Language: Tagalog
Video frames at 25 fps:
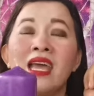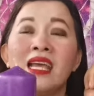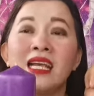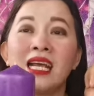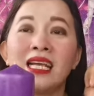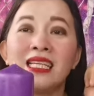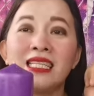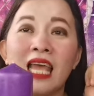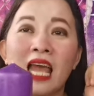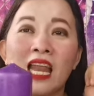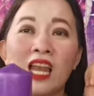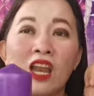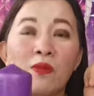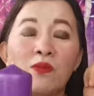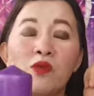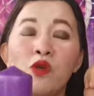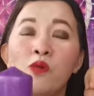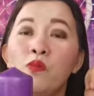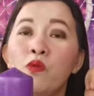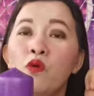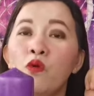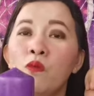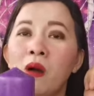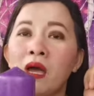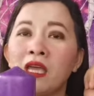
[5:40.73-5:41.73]
Kasi alam nyo
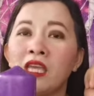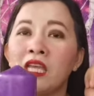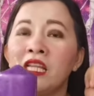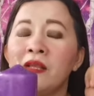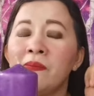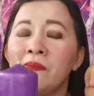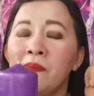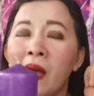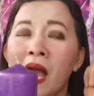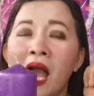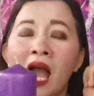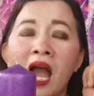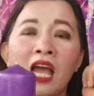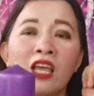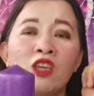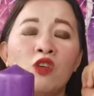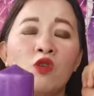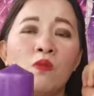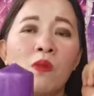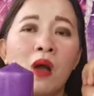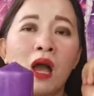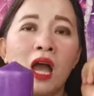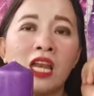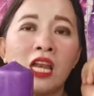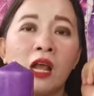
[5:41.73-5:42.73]
po ba, yan pa nga
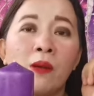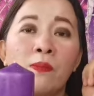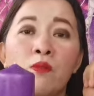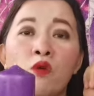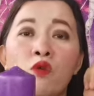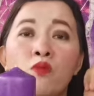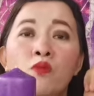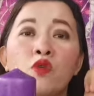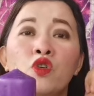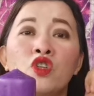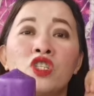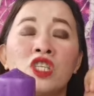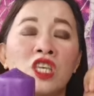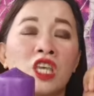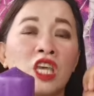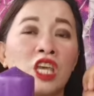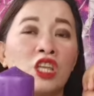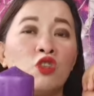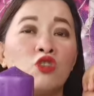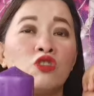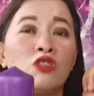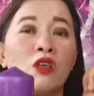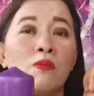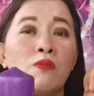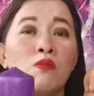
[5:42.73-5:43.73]
yung mga
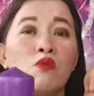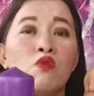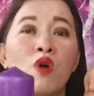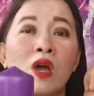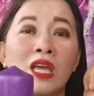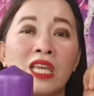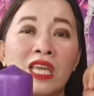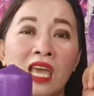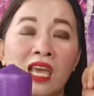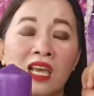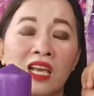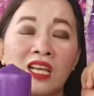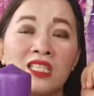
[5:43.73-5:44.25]
nagpupursigido sa buhay eh.